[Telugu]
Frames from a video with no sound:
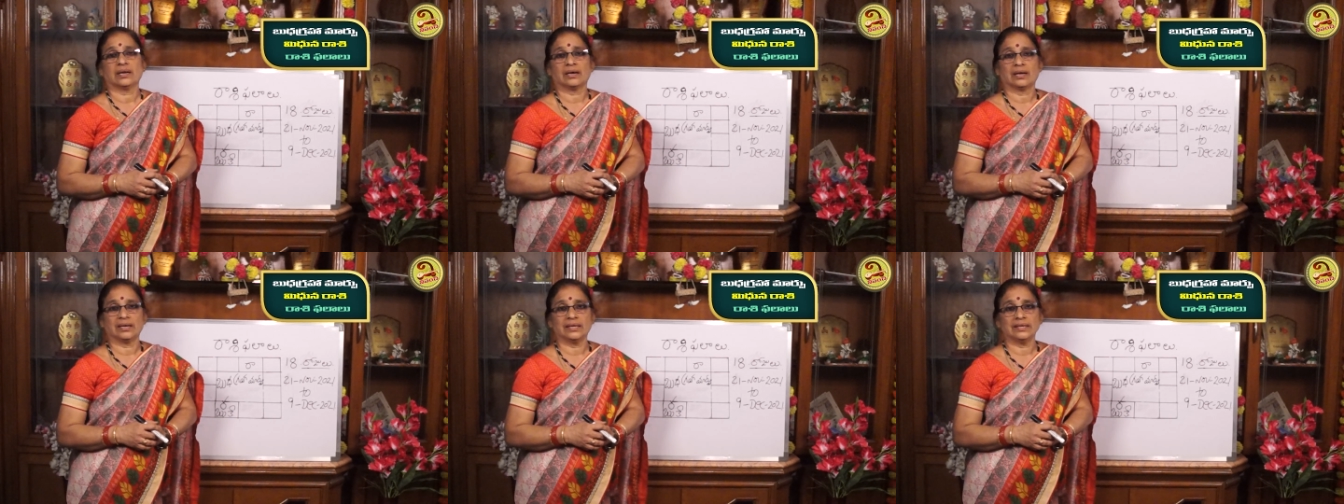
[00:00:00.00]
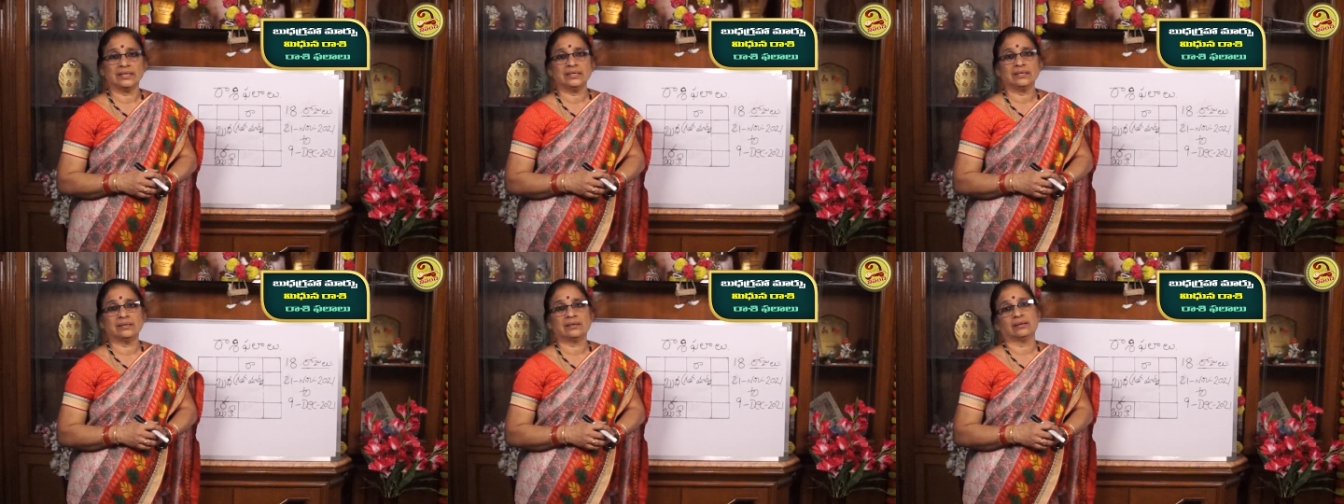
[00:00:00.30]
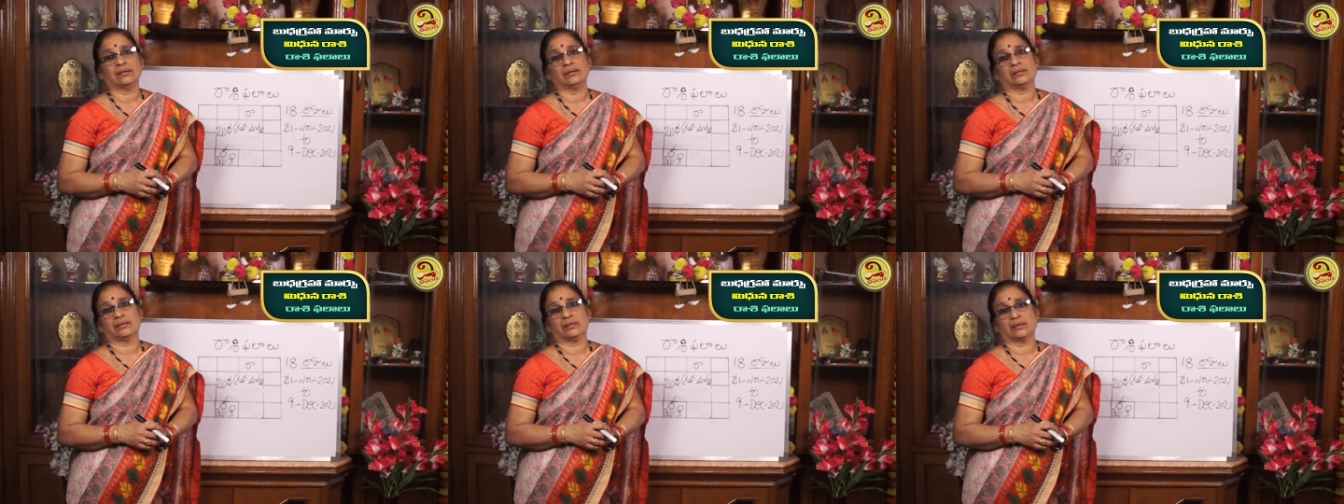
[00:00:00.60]
కలయిక
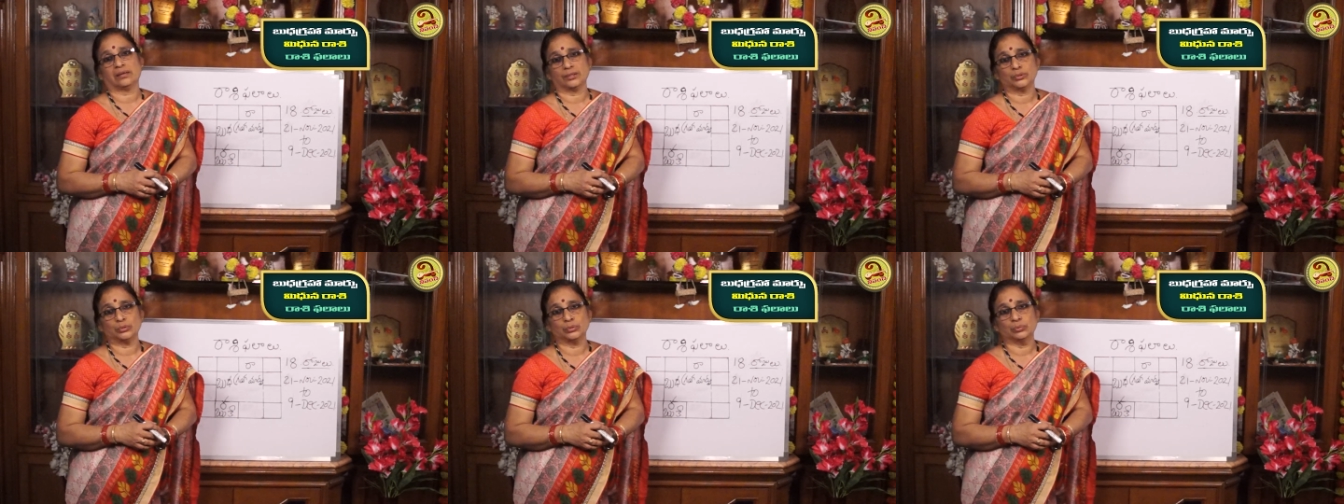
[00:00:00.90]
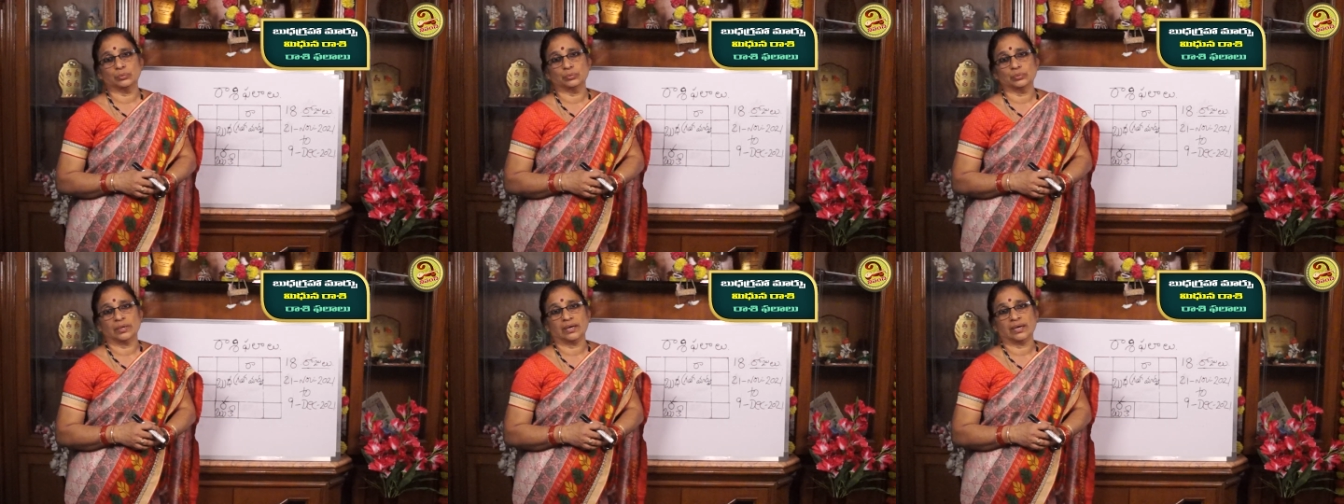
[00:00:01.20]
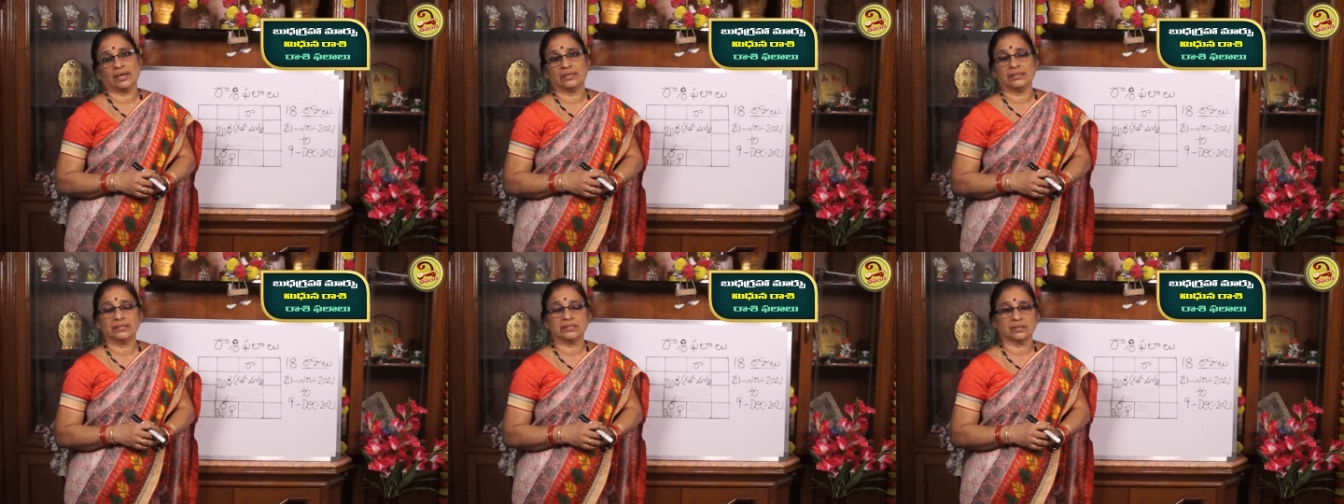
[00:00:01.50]
కాదు
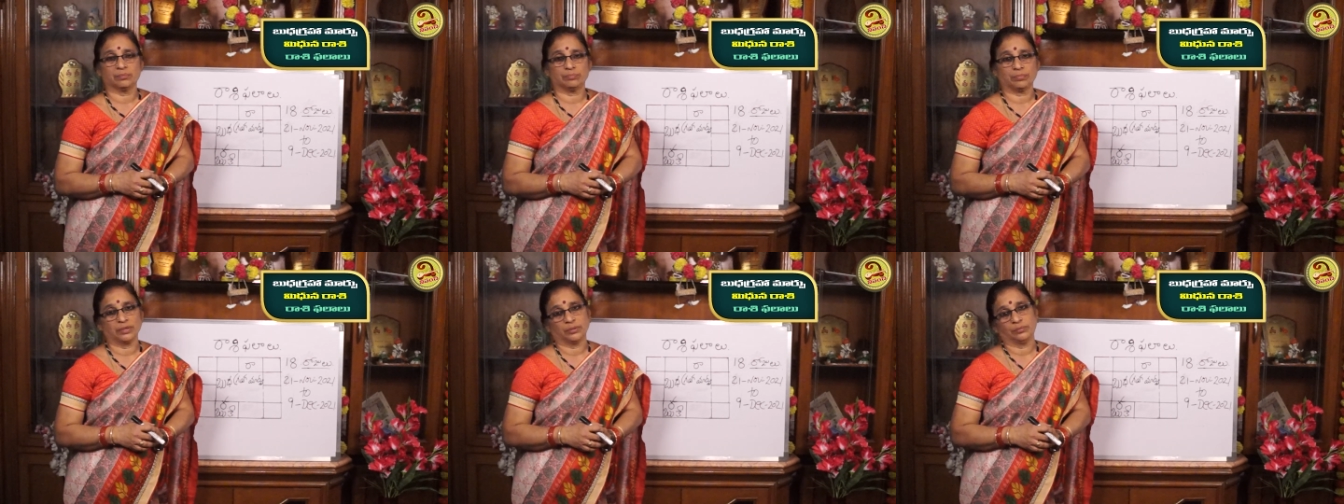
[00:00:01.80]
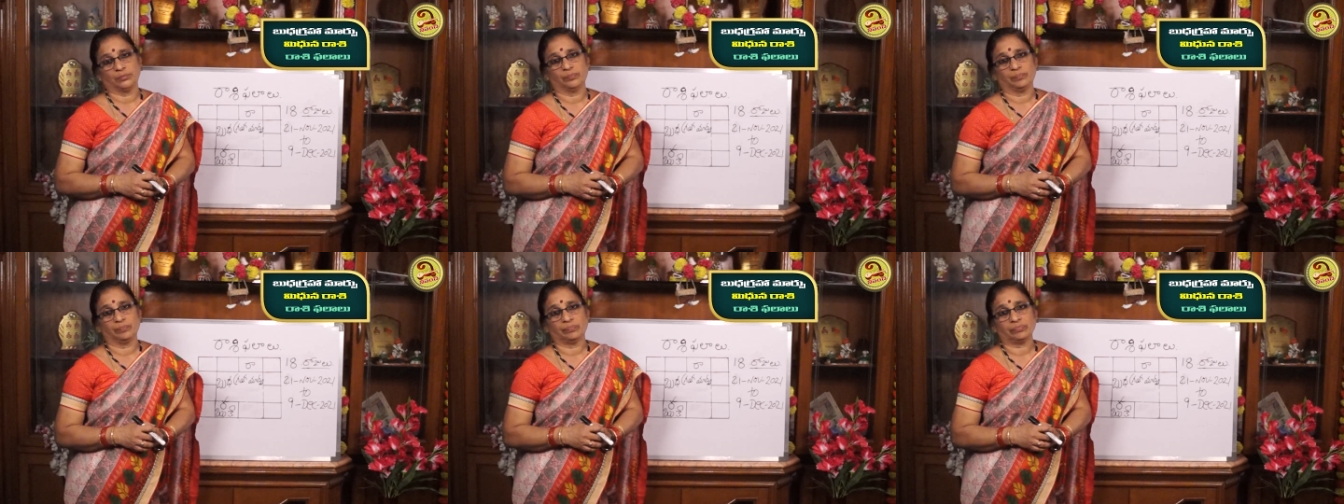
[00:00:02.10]
అని చెప్పడం